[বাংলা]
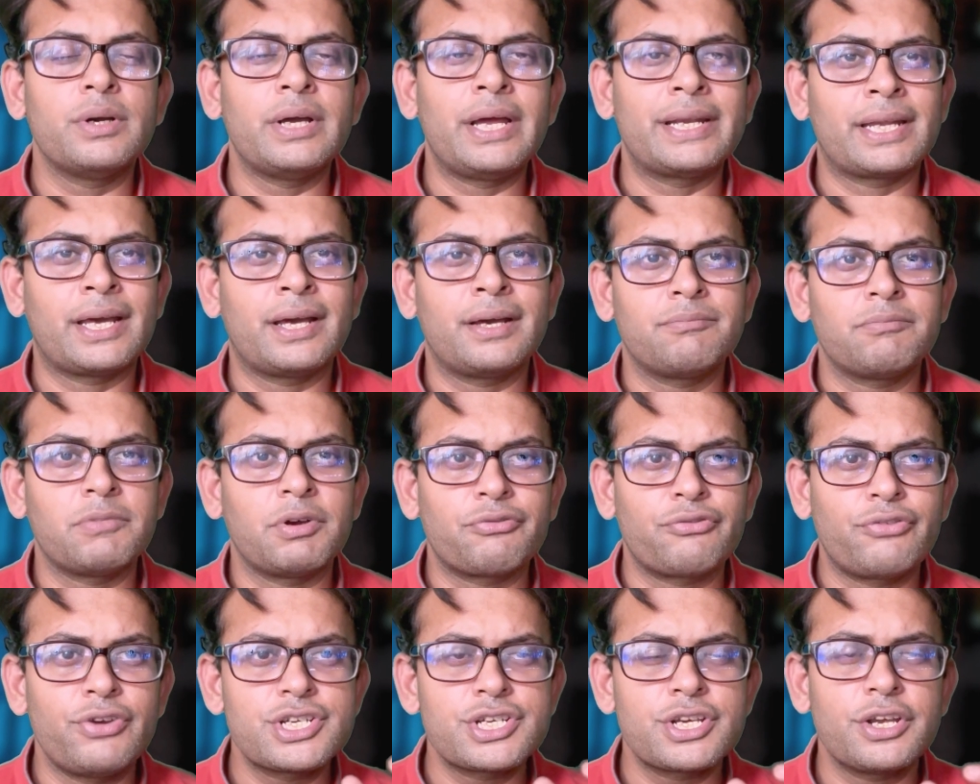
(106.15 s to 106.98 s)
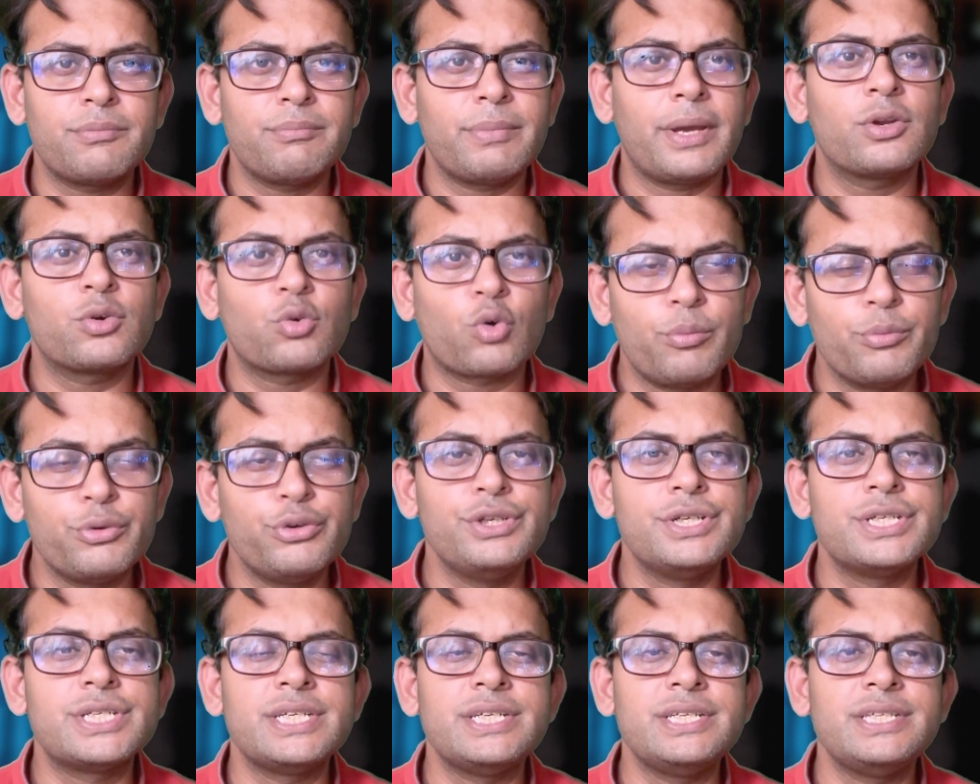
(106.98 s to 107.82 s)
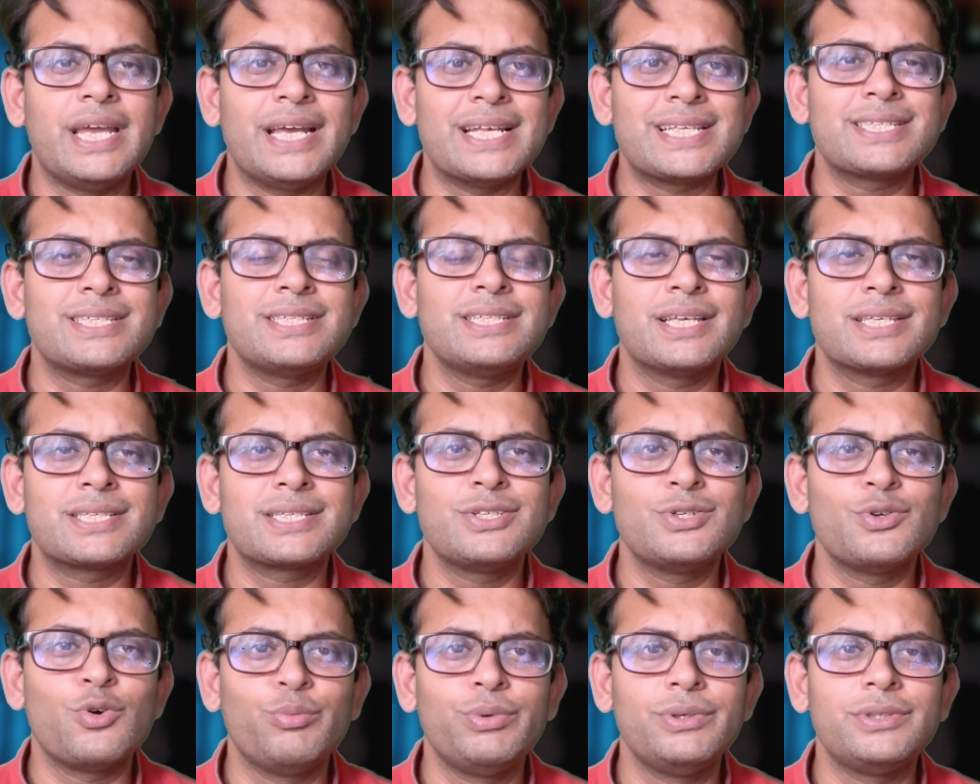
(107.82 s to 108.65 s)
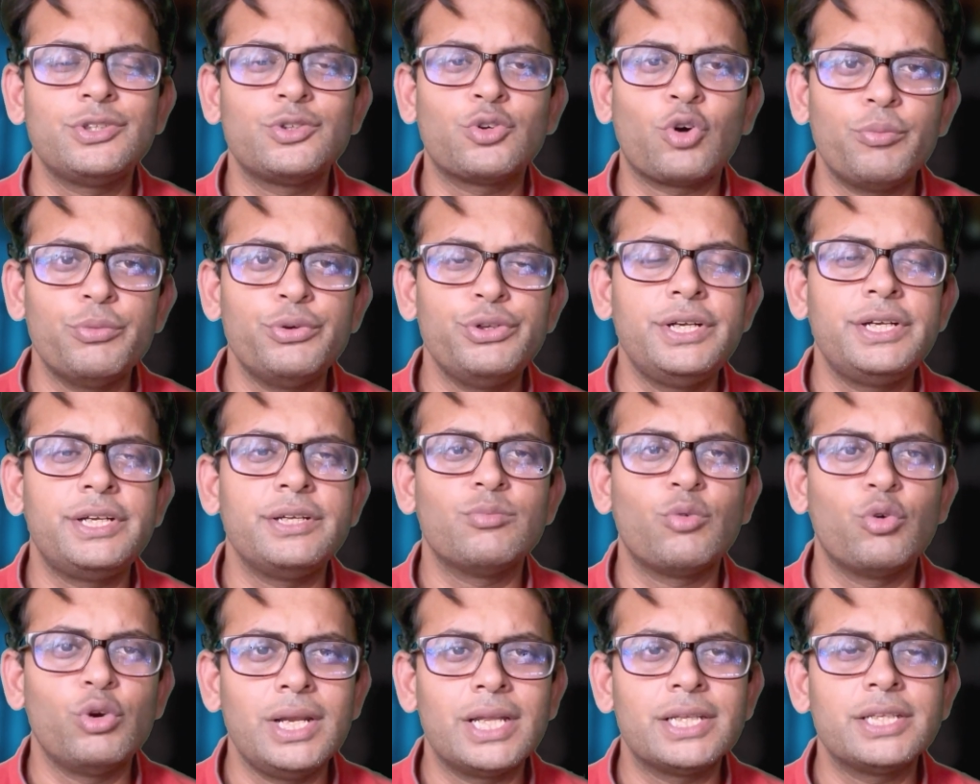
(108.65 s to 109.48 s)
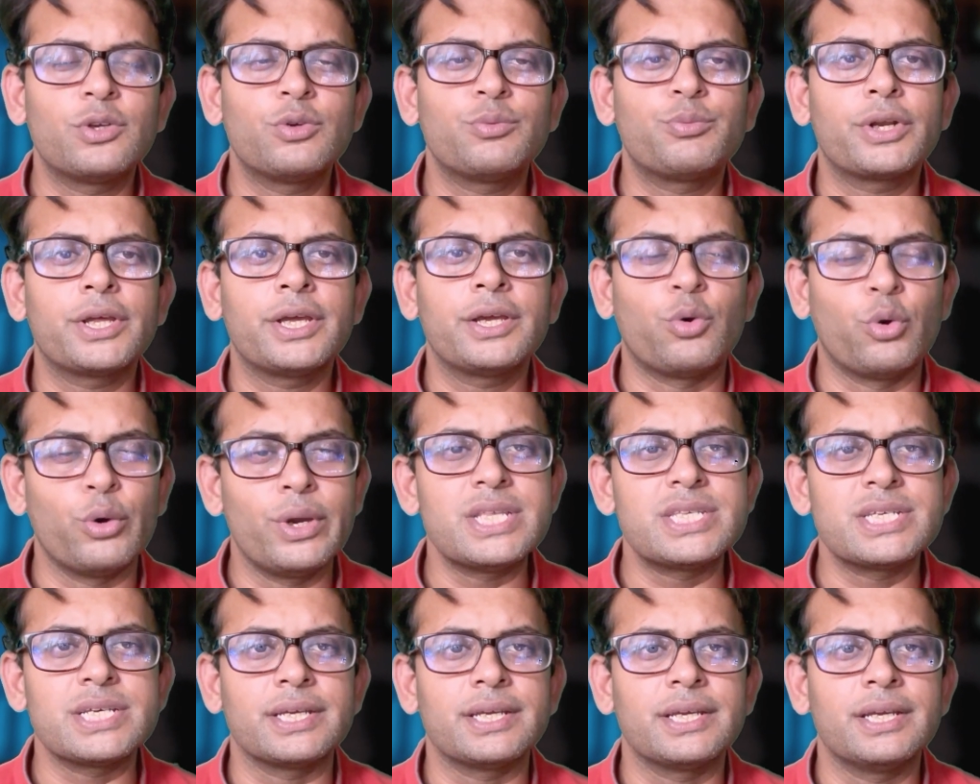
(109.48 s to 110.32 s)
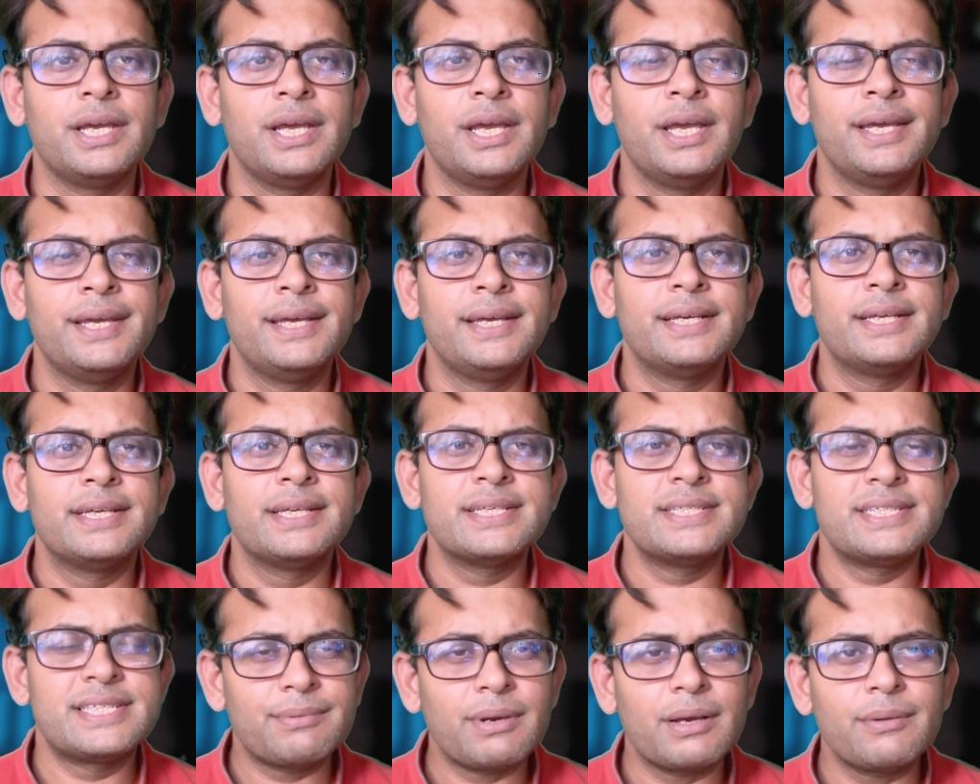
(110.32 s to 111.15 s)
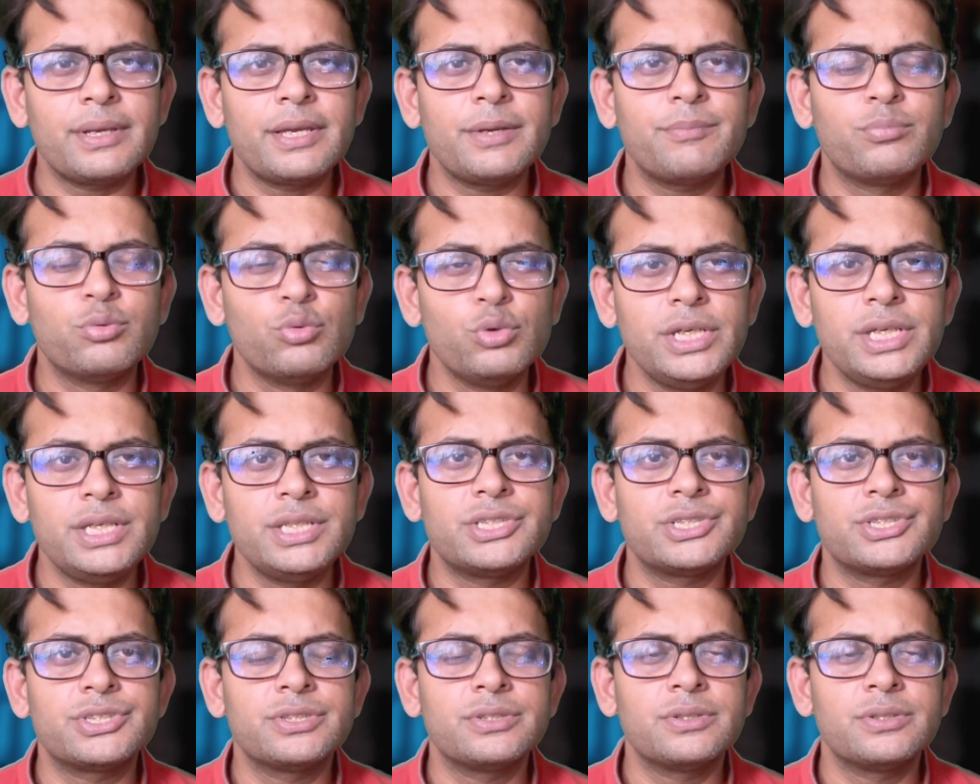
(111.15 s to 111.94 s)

একটা ফিশারম্যান কমিউনিটি এসসি এসটি ওবিসি কমিউনিটি মহিলাদের উপরে হয়েছে যেভাবে পুলিশ